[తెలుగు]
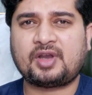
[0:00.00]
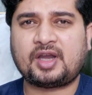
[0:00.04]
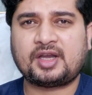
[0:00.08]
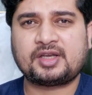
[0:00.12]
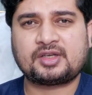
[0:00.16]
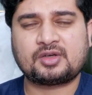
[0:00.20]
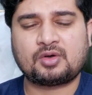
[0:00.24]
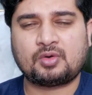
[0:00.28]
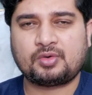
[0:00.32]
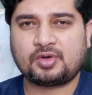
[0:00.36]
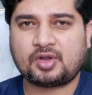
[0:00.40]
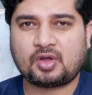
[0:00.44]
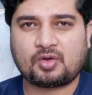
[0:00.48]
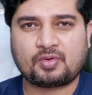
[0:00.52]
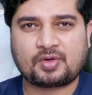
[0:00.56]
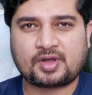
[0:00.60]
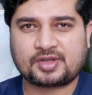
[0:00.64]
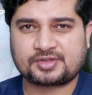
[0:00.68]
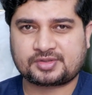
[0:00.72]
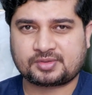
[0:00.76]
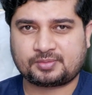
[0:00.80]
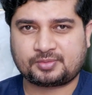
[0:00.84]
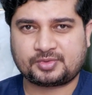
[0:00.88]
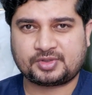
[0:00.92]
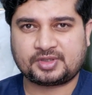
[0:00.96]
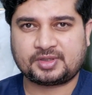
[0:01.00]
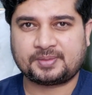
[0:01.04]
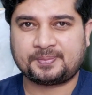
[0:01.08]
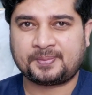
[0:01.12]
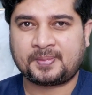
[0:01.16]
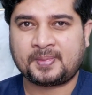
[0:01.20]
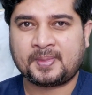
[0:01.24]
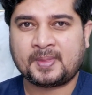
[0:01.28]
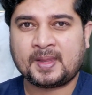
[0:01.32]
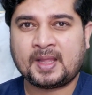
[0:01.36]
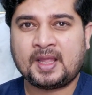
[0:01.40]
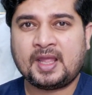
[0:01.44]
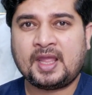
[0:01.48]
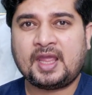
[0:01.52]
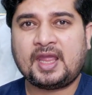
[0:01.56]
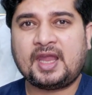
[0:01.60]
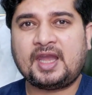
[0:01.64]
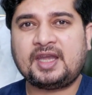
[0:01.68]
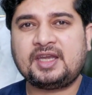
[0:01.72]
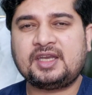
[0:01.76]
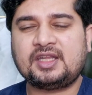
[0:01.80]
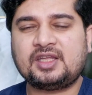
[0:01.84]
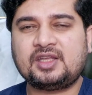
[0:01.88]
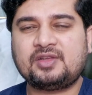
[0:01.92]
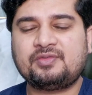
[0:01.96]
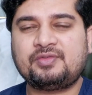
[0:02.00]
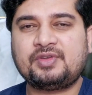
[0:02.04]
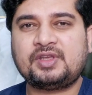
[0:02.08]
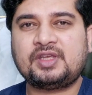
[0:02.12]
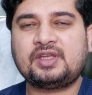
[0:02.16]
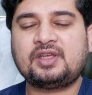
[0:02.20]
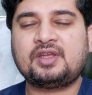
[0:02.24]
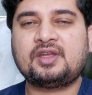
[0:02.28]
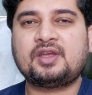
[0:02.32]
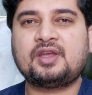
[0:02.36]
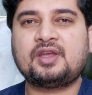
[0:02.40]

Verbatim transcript: ఫ్లాట్గా ఉండే అవకాశం ఉంది అండ్ ఇవి